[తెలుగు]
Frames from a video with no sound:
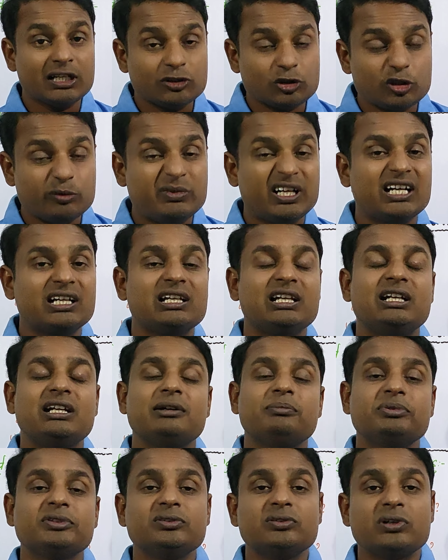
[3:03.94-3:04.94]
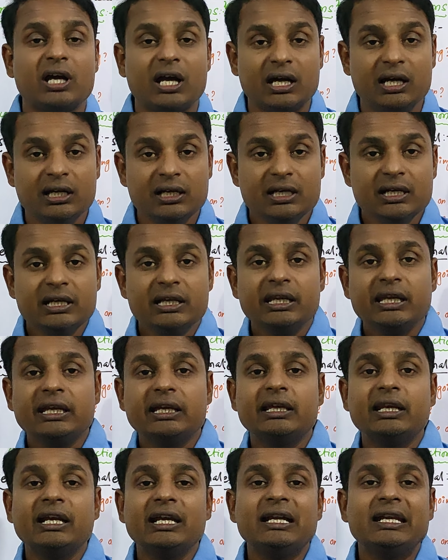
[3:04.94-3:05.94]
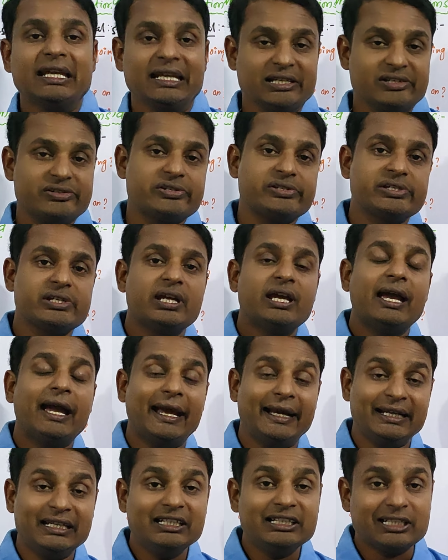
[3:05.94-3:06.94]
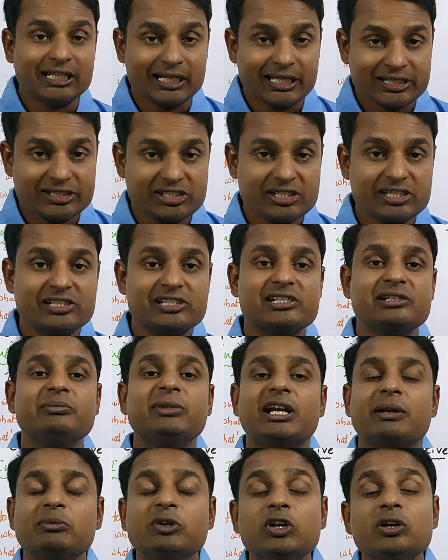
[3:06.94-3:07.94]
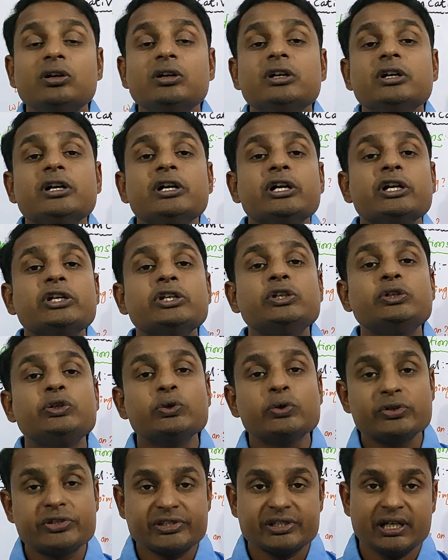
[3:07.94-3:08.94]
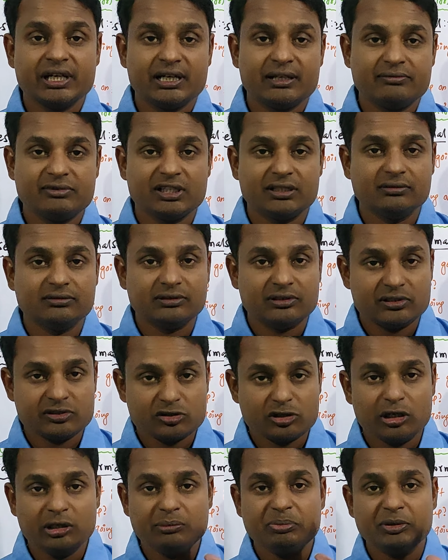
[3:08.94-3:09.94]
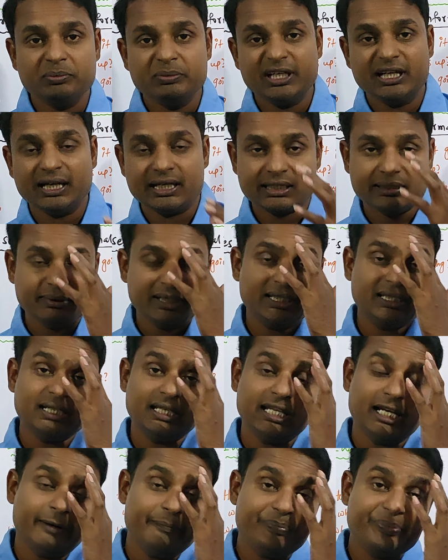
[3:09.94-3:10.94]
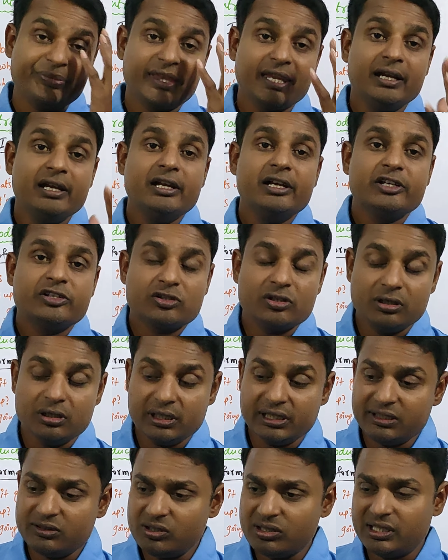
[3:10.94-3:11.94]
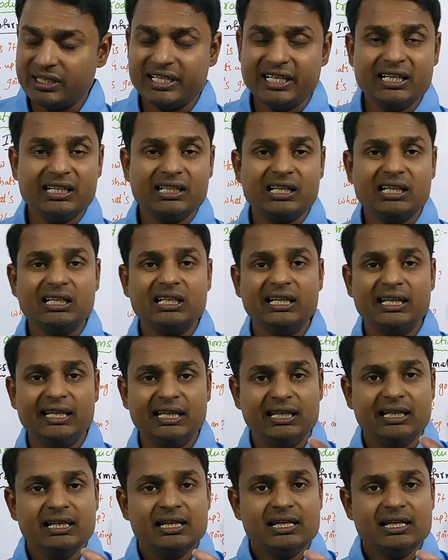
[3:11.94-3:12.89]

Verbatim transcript: వాళ్ళతో మాట్లాడినప్పుడు కూడా ఈ గ్రీటింగ్స్ అండ్ ఇంట్రడక్షన్స్ని మనము యూస్ చేయడం జరుగుతుంది సో ఇప్పుడు మీకు అర్థమైంది కదా సో ఇంకొకటి ఏంటంటే